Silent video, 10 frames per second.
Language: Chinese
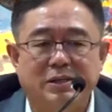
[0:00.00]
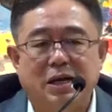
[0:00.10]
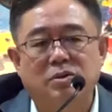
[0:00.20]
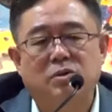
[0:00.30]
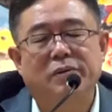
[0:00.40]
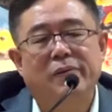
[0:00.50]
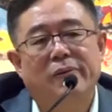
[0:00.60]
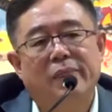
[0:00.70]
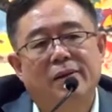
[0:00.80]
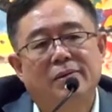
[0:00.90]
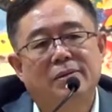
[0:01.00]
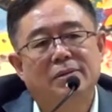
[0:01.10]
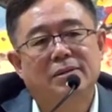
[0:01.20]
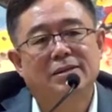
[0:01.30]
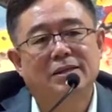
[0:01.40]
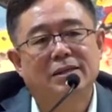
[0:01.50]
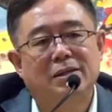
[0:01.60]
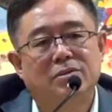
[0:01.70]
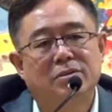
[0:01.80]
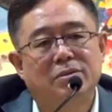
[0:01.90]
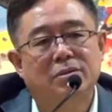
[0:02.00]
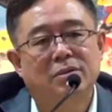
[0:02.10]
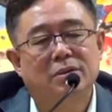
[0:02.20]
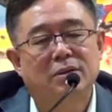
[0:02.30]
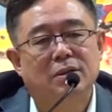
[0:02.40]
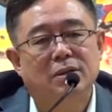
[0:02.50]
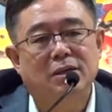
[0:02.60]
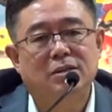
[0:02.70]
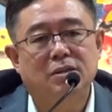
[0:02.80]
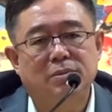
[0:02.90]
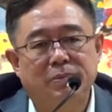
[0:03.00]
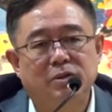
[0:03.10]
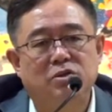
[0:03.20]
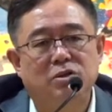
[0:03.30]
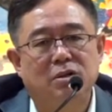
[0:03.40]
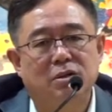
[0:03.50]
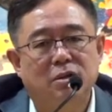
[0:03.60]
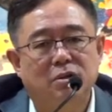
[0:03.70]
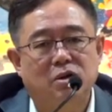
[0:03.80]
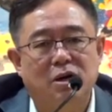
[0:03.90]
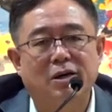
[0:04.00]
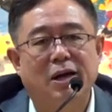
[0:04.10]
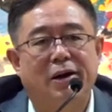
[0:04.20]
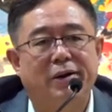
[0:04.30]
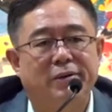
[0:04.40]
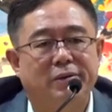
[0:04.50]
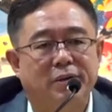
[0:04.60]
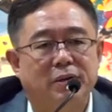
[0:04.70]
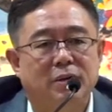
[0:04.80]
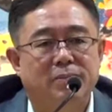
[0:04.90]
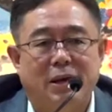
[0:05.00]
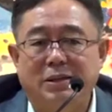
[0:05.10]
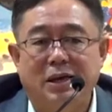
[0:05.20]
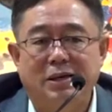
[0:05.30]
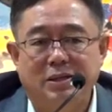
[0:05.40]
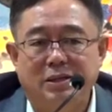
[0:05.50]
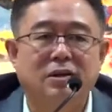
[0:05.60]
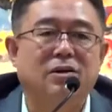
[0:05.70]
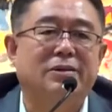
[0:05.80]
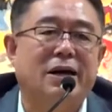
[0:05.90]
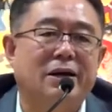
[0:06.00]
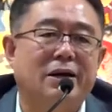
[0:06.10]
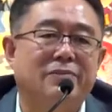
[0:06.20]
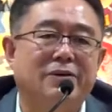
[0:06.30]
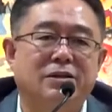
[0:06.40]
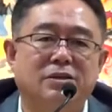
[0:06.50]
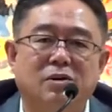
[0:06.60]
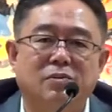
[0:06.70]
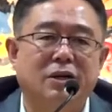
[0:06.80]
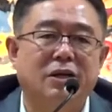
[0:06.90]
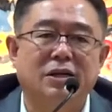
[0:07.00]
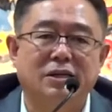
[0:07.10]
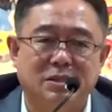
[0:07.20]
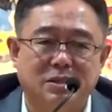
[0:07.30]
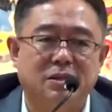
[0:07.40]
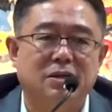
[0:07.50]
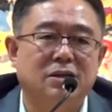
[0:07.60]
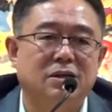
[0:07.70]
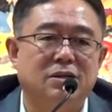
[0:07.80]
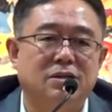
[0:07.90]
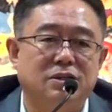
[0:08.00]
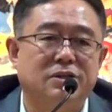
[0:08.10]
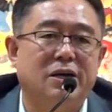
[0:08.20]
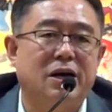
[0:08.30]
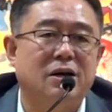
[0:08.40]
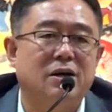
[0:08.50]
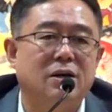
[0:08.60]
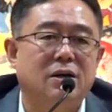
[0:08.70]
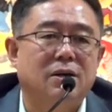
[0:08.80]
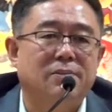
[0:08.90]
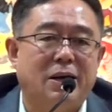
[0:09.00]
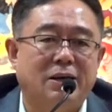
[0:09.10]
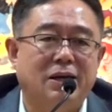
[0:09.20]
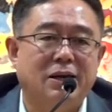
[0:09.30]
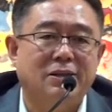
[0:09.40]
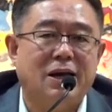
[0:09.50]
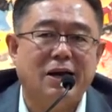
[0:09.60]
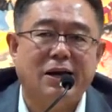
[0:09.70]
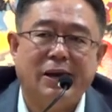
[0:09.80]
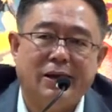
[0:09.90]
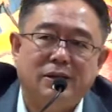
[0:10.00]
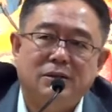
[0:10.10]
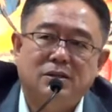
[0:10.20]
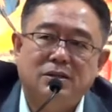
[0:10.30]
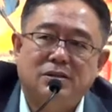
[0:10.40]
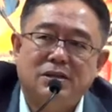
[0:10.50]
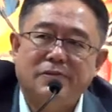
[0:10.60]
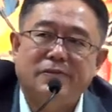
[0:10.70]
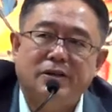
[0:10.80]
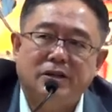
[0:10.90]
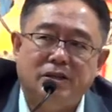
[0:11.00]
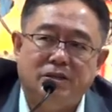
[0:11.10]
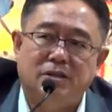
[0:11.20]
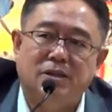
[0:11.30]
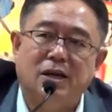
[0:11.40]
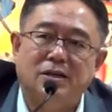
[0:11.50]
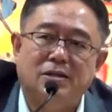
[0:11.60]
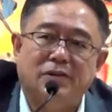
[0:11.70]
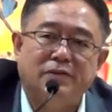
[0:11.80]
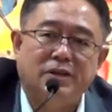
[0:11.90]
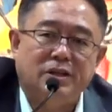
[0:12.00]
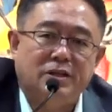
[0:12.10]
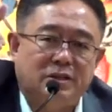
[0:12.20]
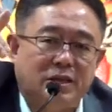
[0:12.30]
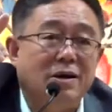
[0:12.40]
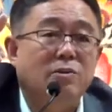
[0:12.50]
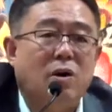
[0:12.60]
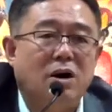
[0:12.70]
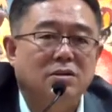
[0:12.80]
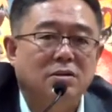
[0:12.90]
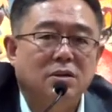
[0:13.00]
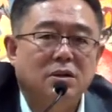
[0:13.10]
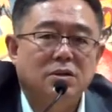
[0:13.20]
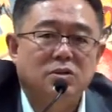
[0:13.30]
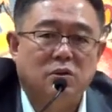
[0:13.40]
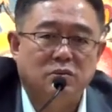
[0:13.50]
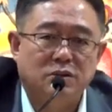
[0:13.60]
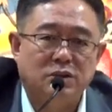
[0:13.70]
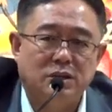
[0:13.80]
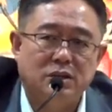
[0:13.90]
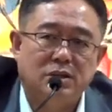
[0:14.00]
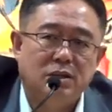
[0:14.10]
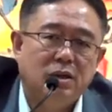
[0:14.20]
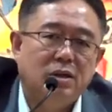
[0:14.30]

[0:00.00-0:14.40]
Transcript: 家中。不在家中，那必须窗帘儿白天一定要打开，晚上为了隐私可以遮上。白天打开是三分之一的天，三分之一的天光从这个